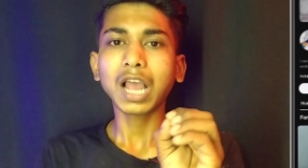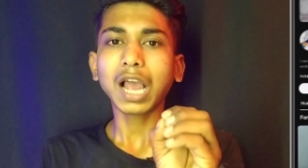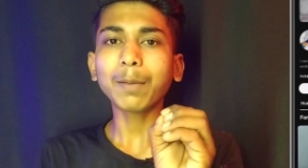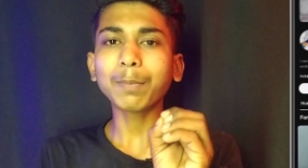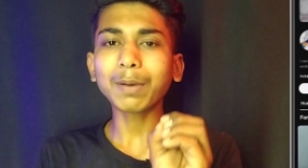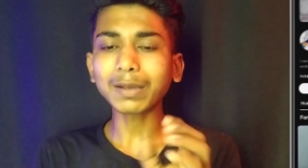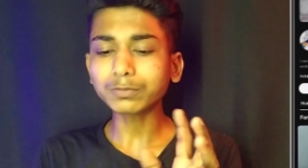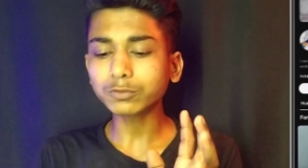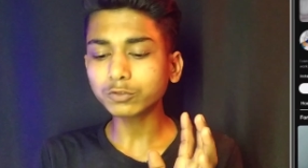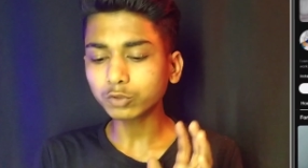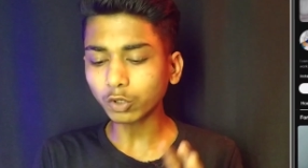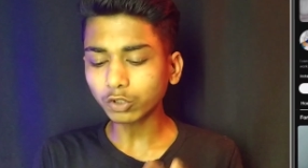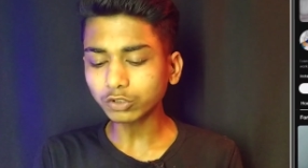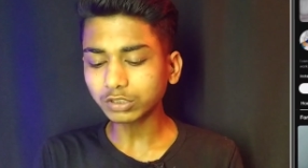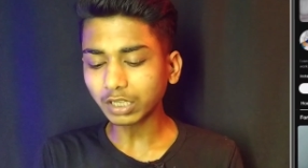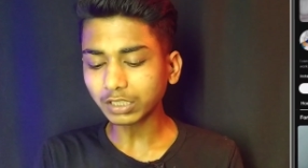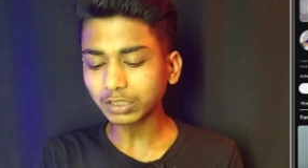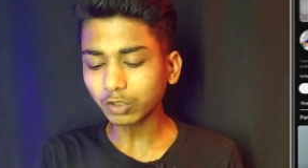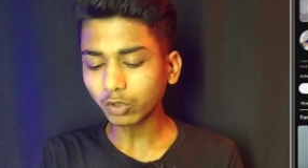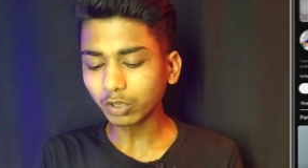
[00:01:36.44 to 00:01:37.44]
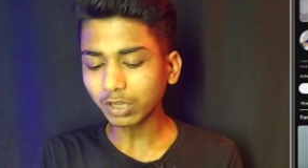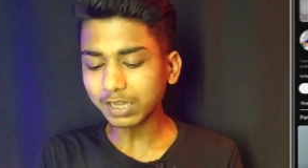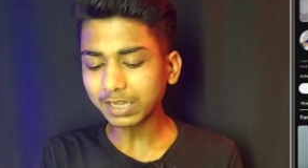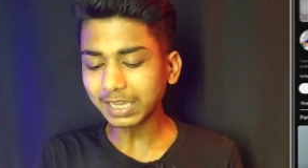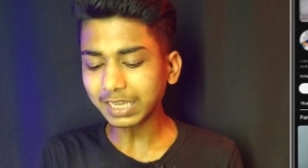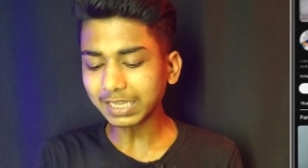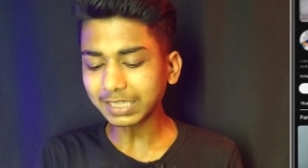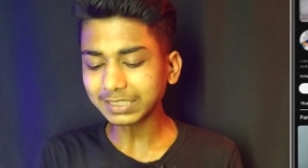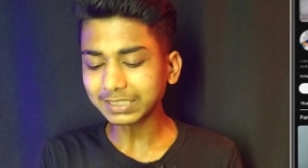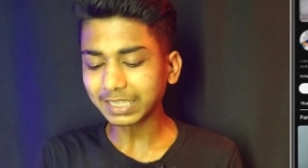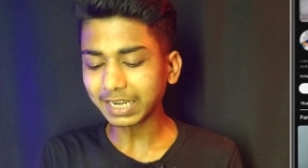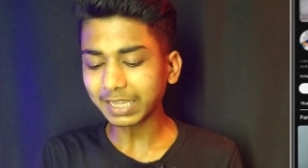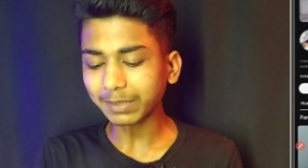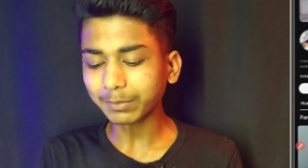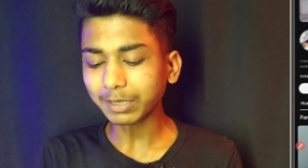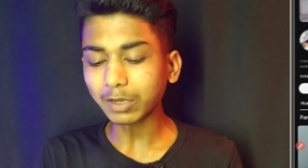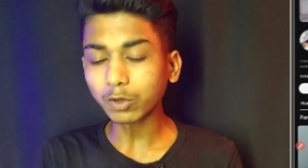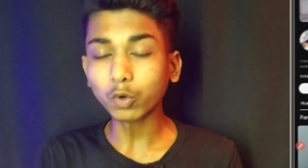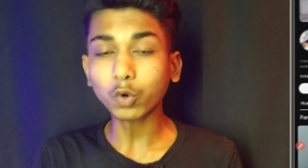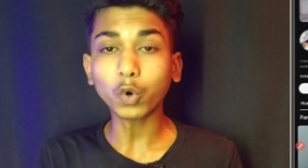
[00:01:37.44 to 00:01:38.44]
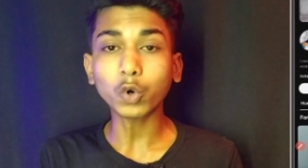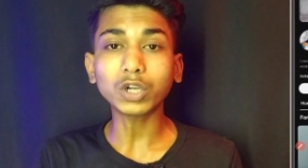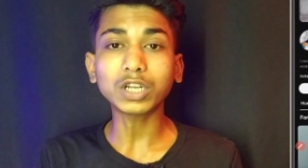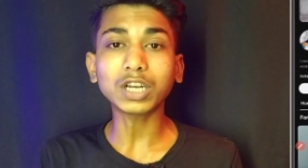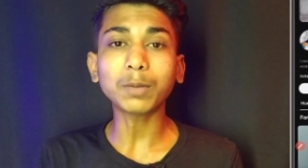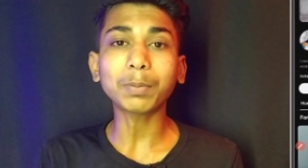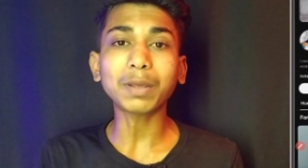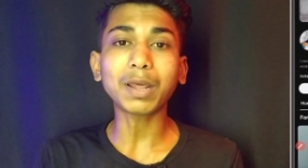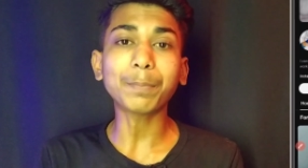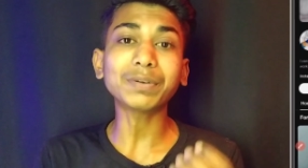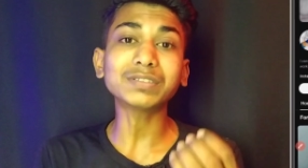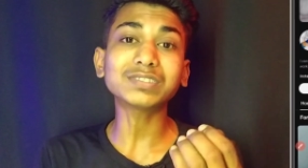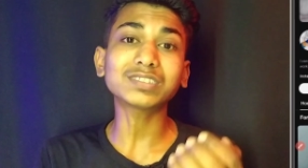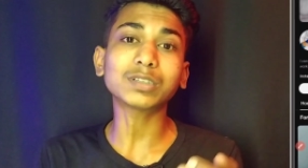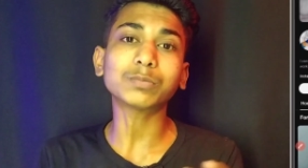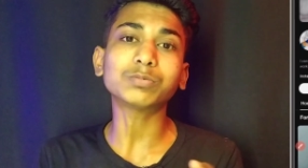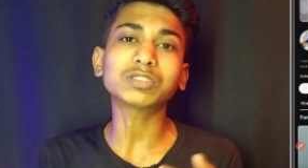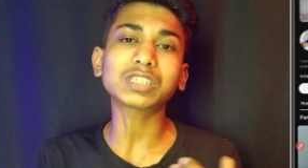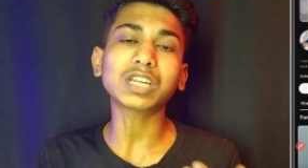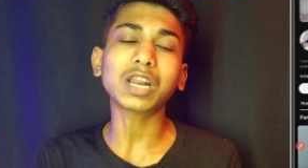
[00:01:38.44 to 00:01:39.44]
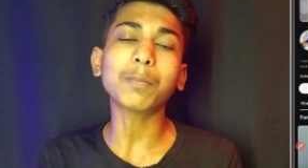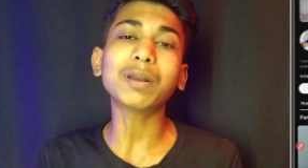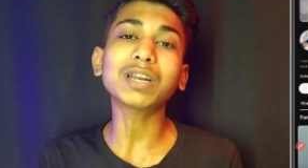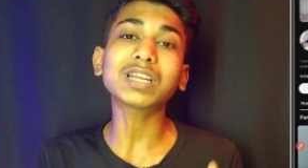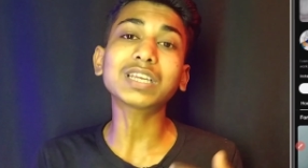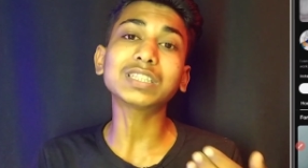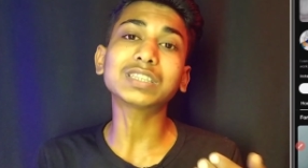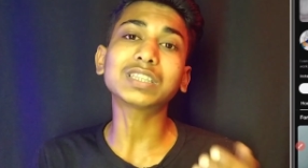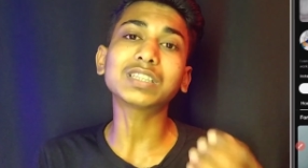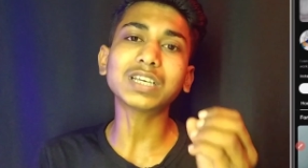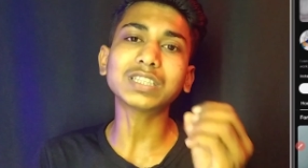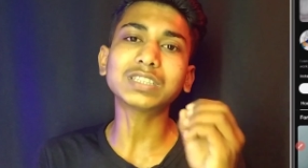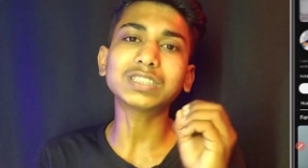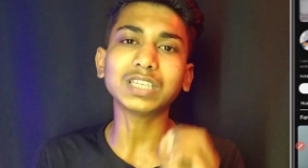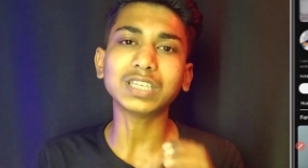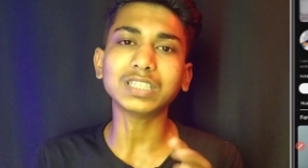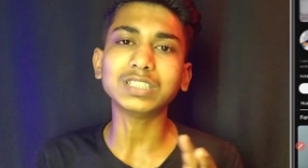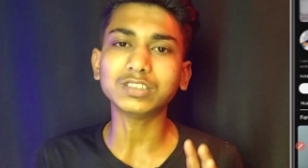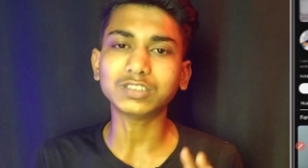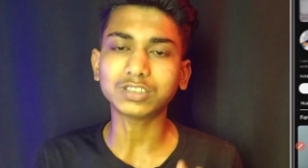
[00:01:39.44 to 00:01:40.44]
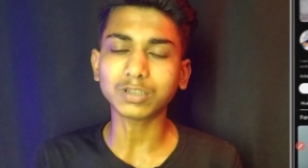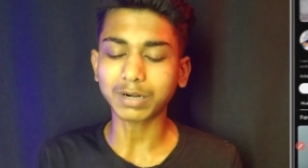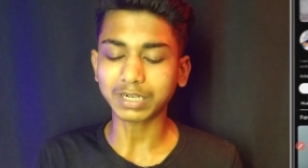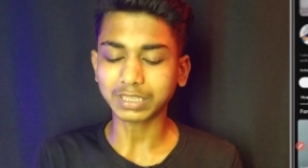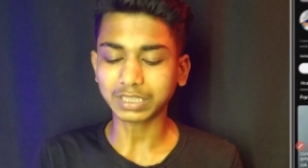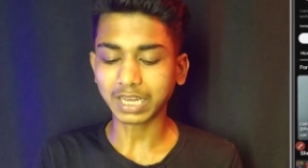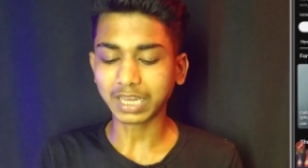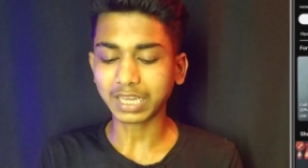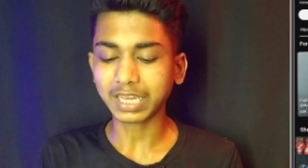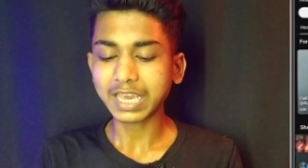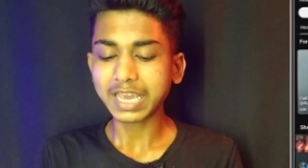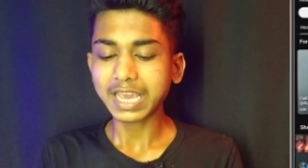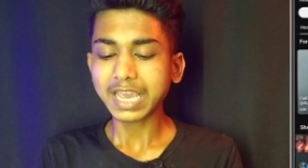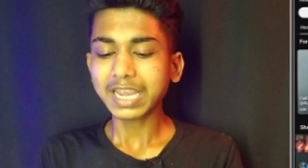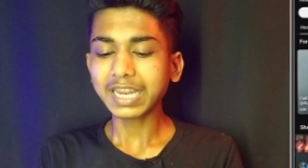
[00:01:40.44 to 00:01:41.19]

अब आप सोच सकते होंगे कि इस टाइप के कंटेंट पर यहाँ पर सब्सक्राइबर कितना तेजी से बढ़ता है